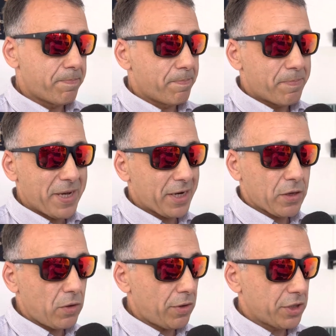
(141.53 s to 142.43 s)

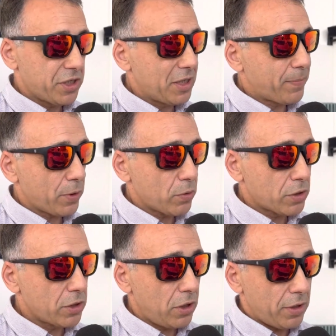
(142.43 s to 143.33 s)
percorsi di
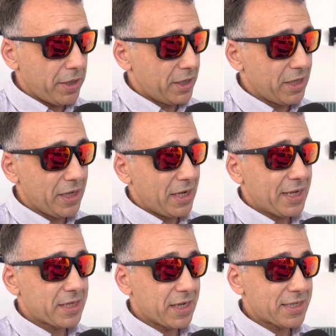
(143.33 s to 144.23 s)
produzione di
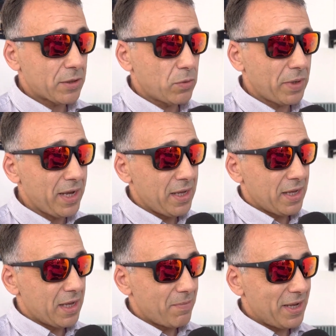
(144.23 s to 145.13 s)

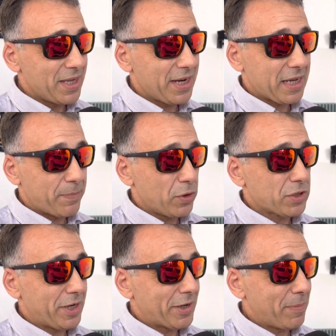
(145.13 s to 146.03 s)
attrezzature in maniera che
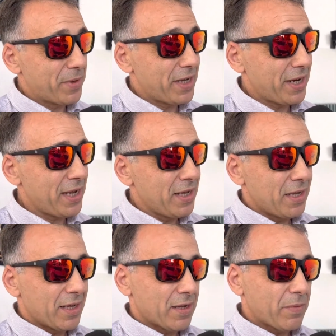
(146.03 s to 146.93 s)
possano capire
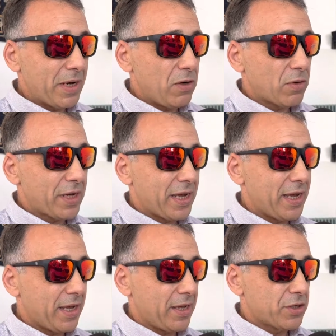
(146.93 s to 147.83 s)
quello
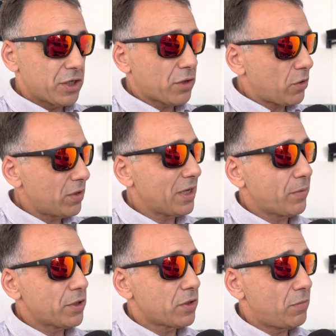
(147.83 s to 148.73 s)
che circonda
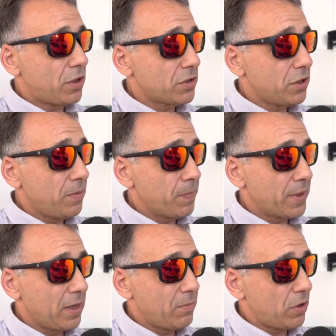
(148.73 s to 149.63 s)
questo mondo,
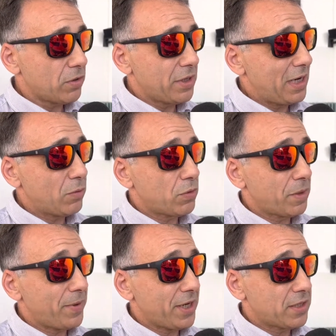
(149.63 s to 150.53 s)
il mondo
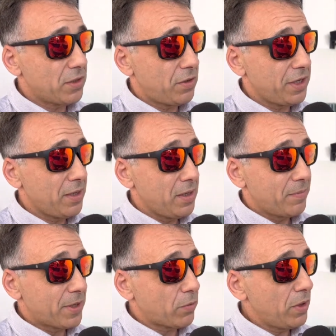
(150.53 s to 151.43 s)
dell'autoriparazione,
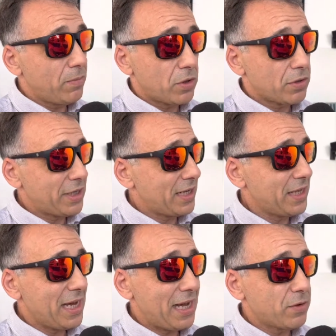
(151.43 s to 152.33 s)
per cui il mondo della
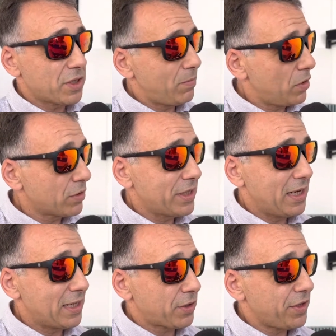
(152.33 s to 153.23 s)
diagnosi, il mondo
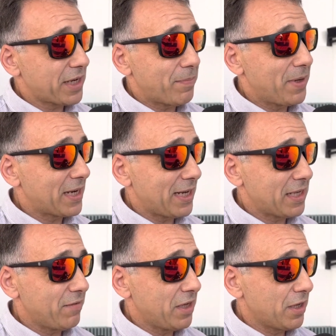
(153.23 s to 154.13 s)
dell'elettronica
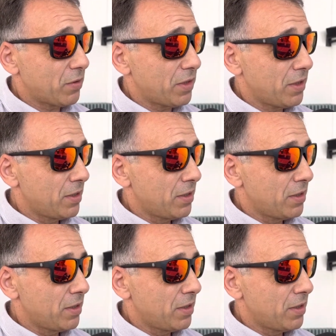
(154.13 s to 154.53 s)
applicata ai veicoli.